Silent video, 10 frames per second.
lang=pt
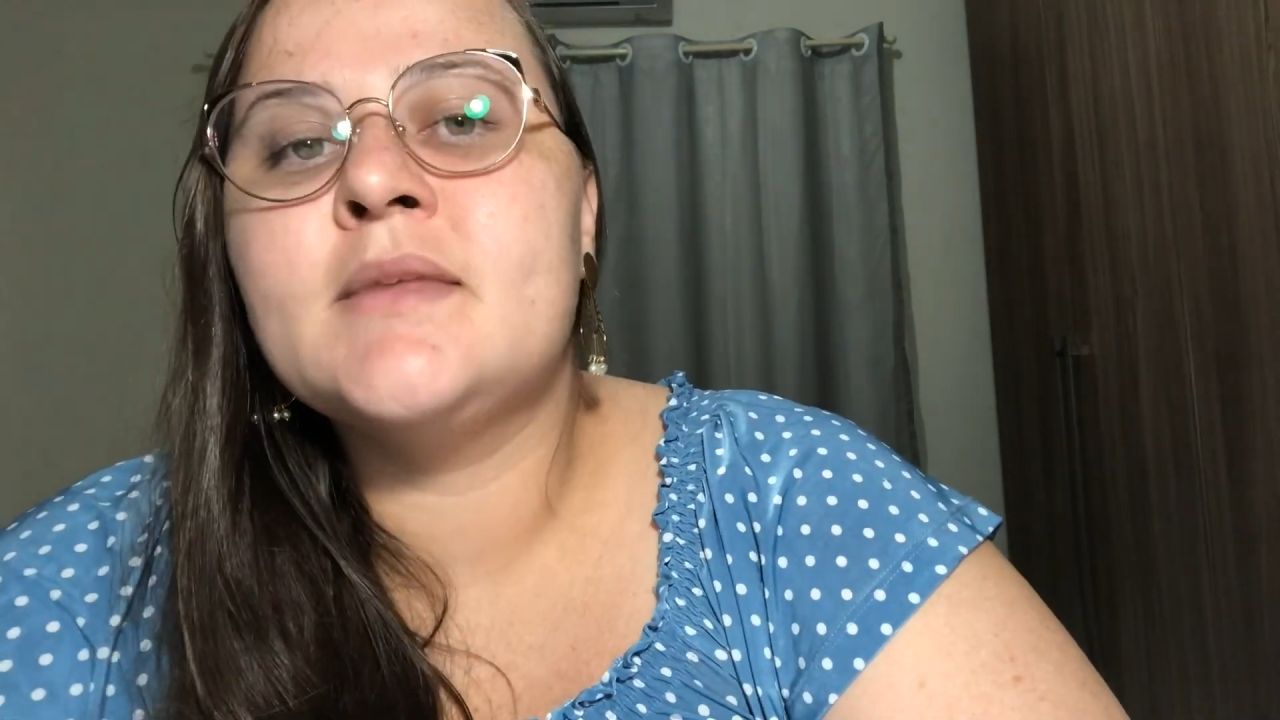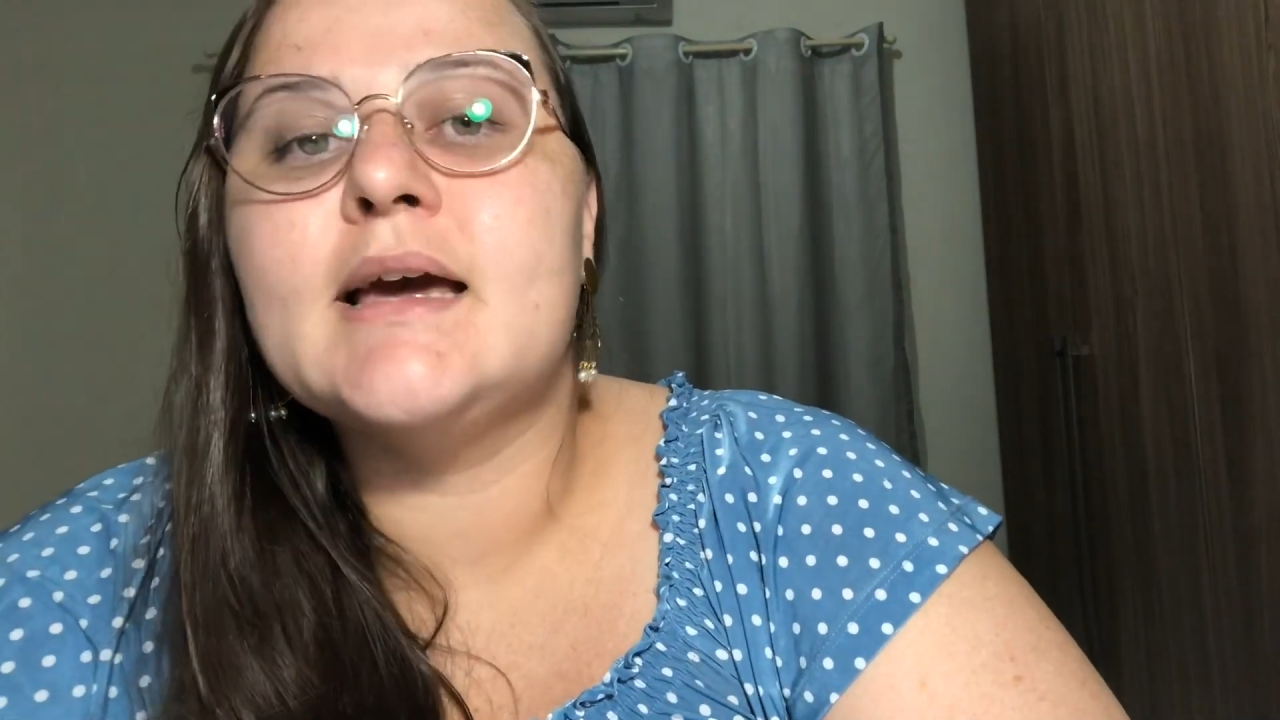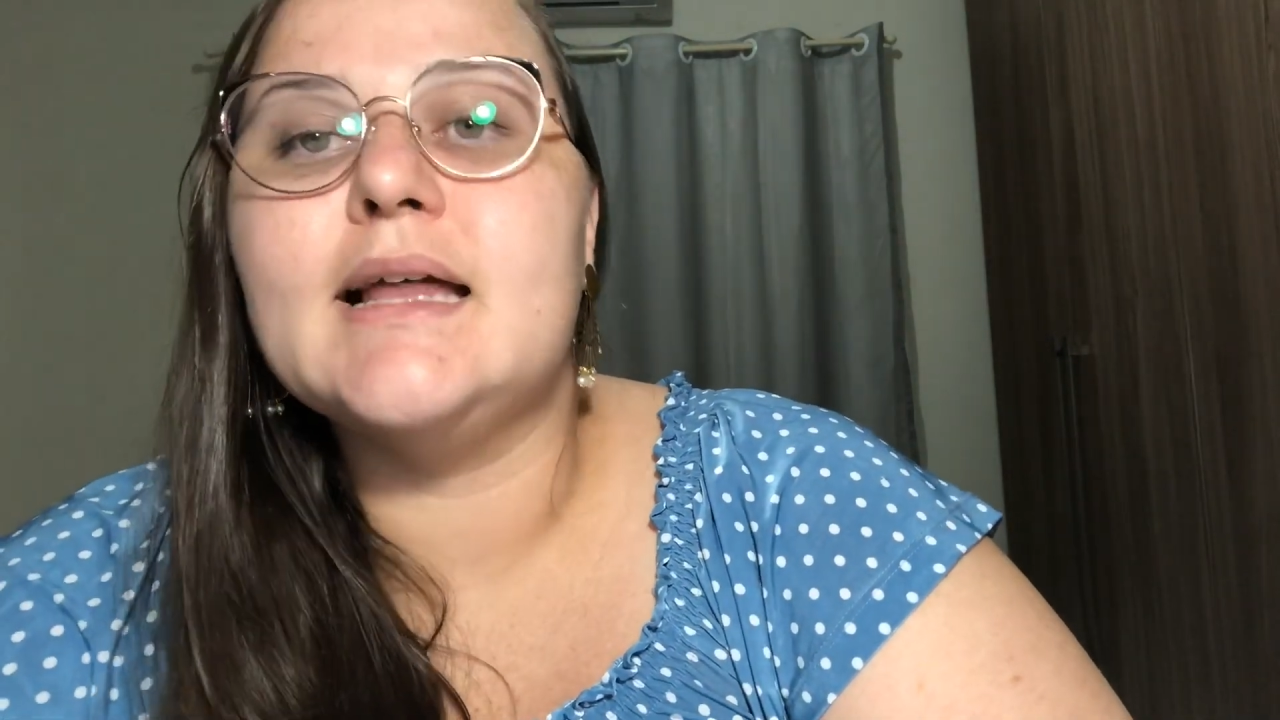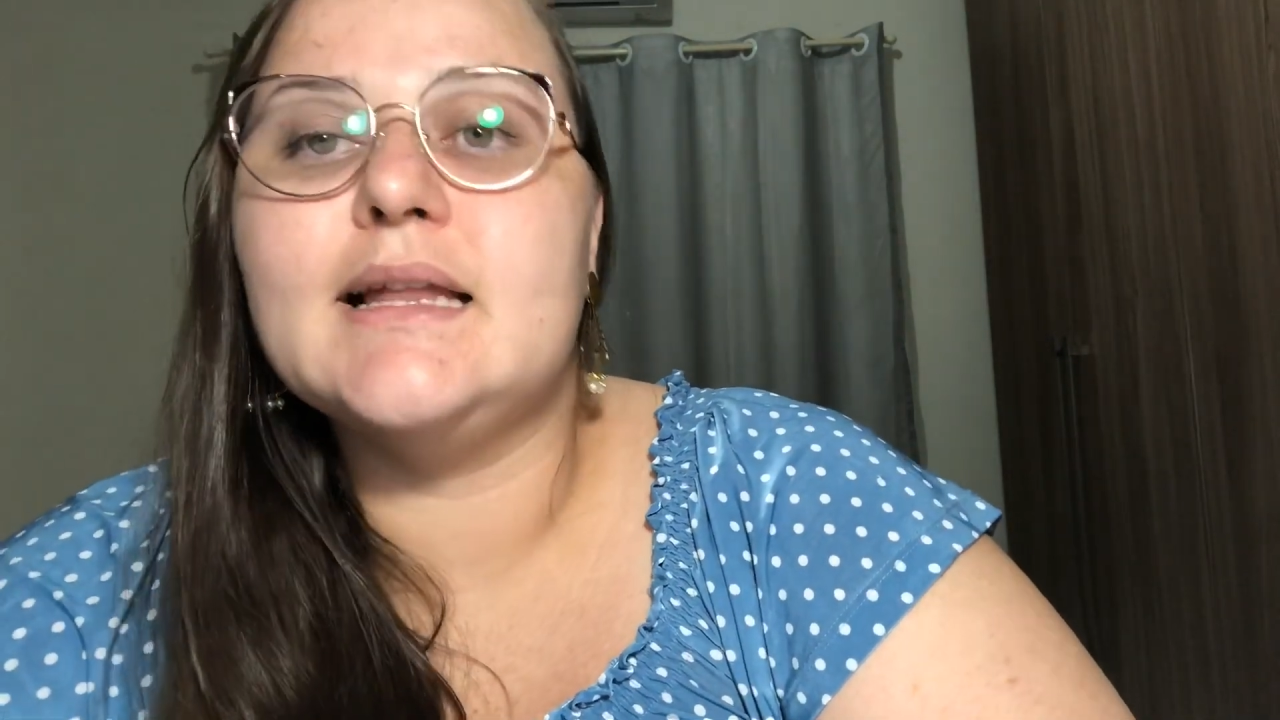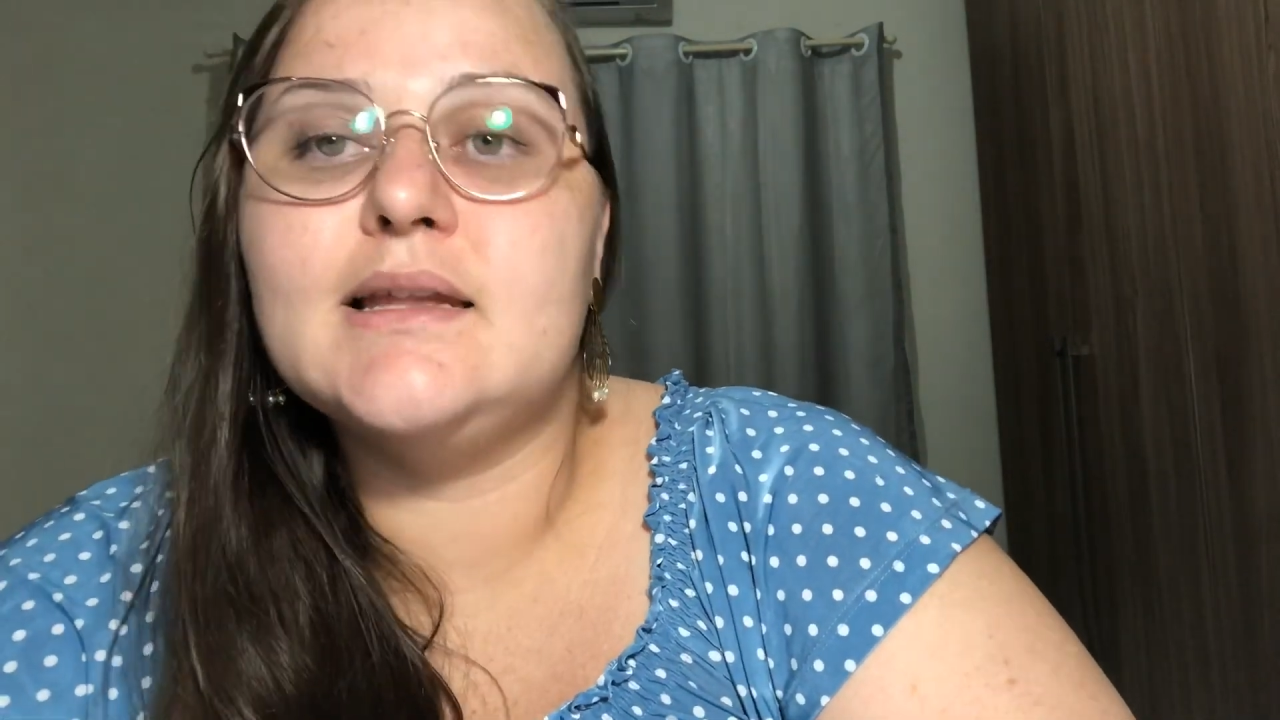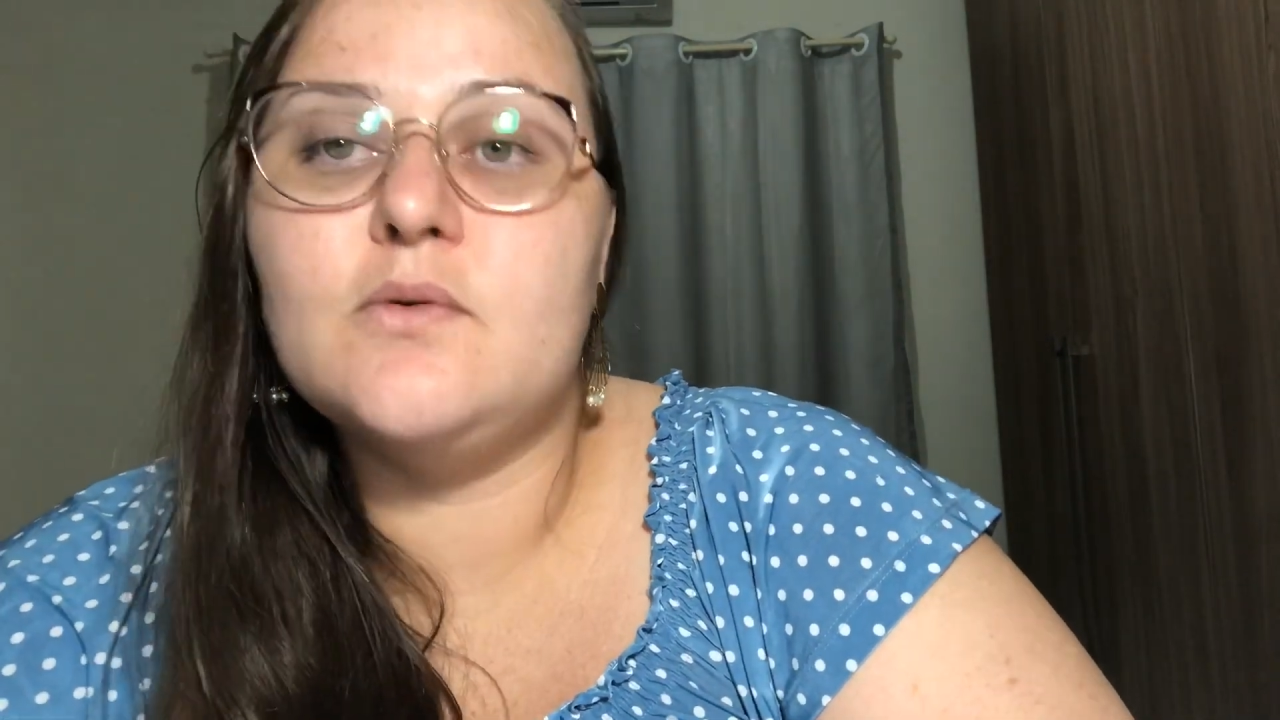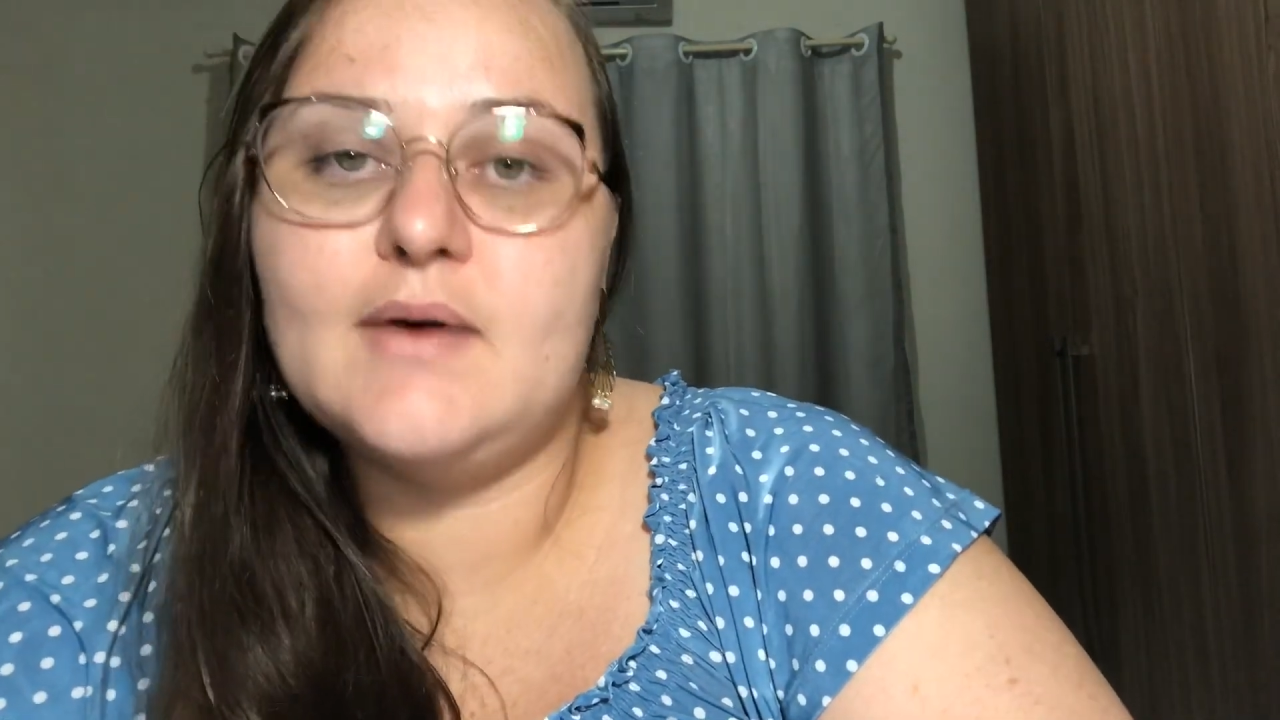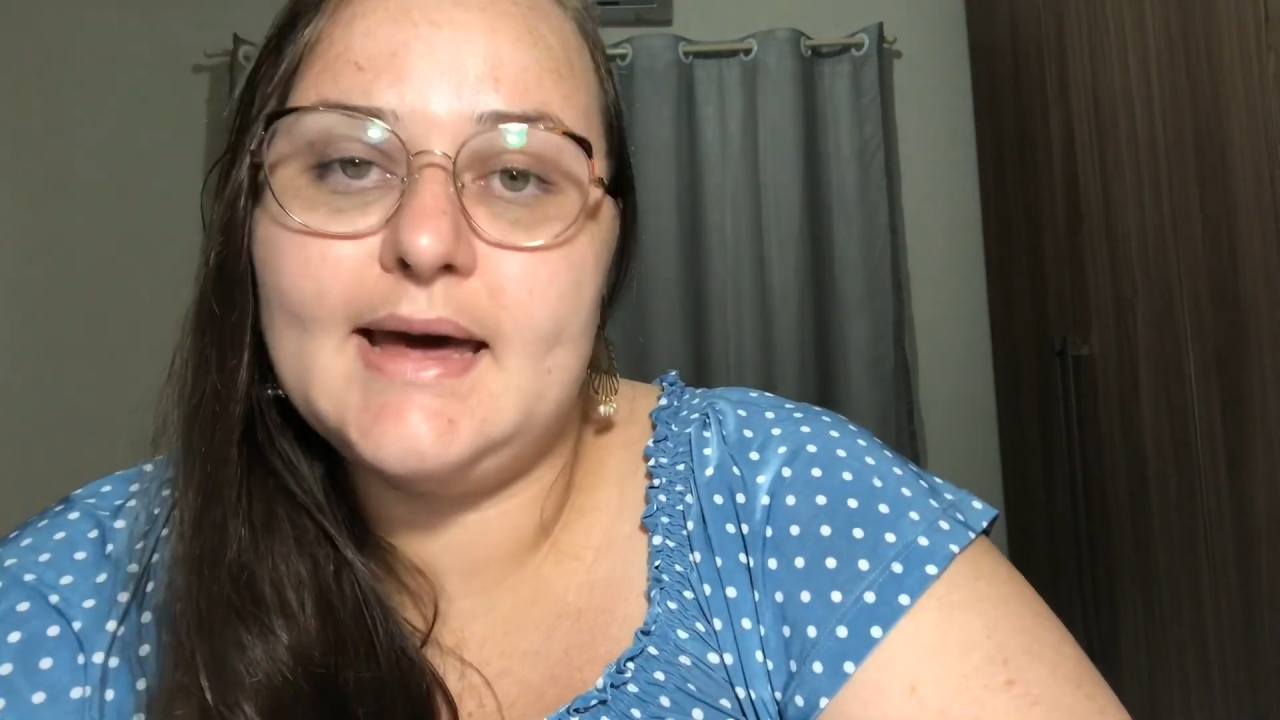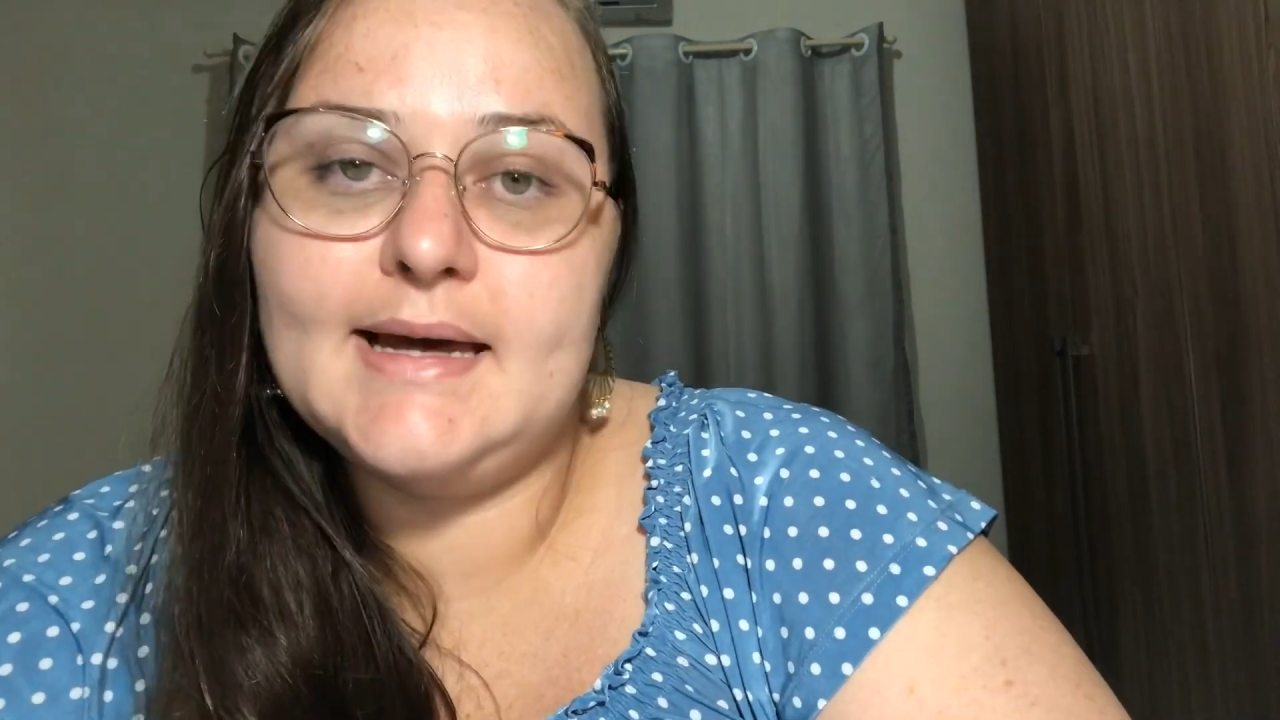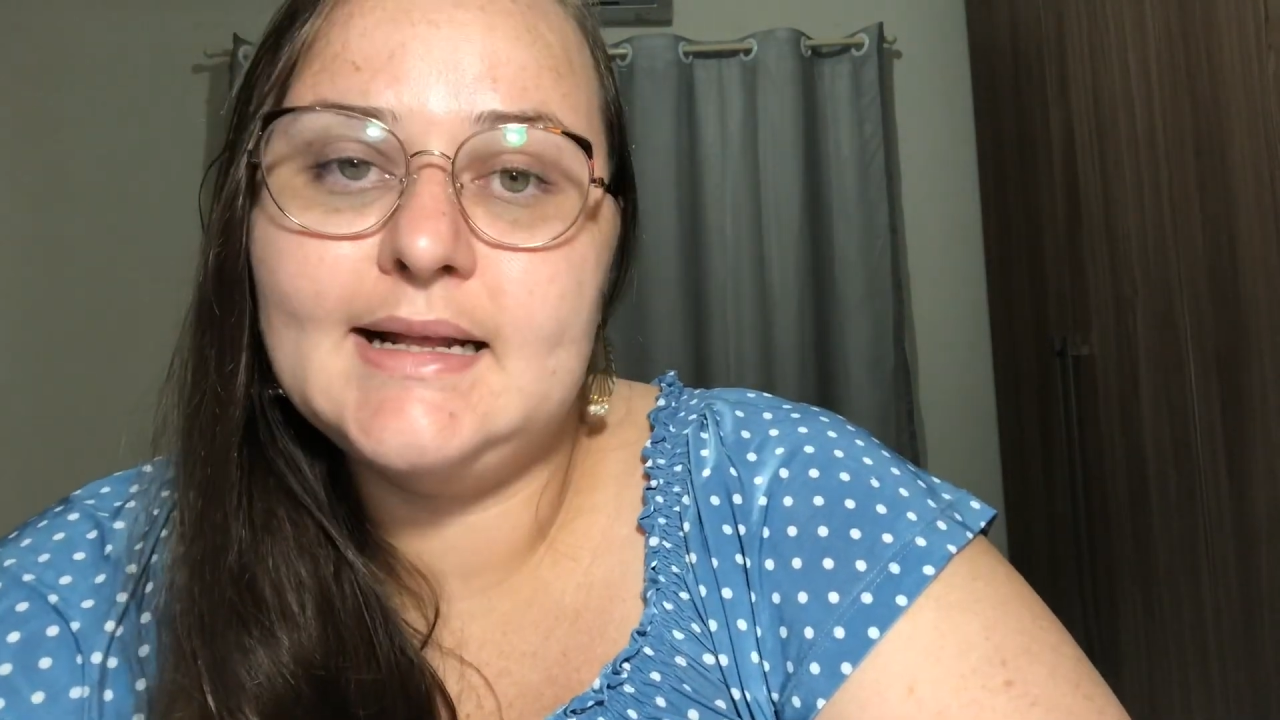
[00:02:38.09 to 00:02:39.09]
ela não
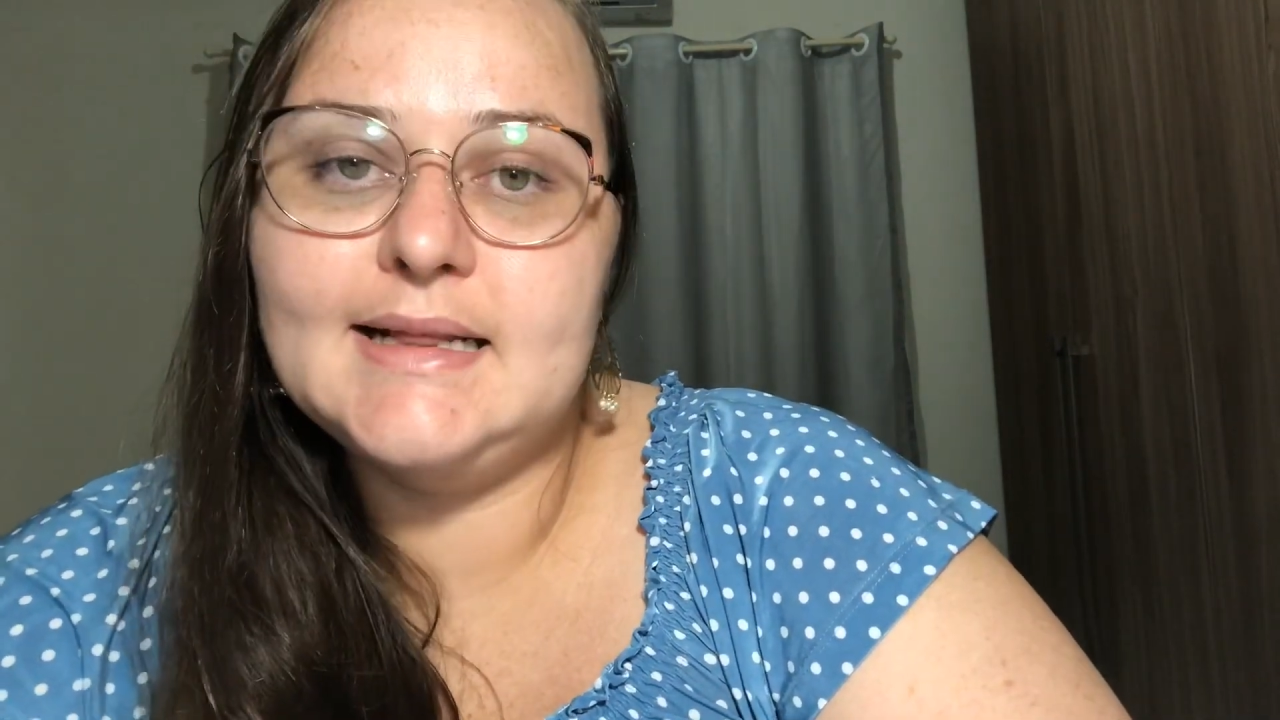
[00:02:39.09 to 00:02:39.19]
é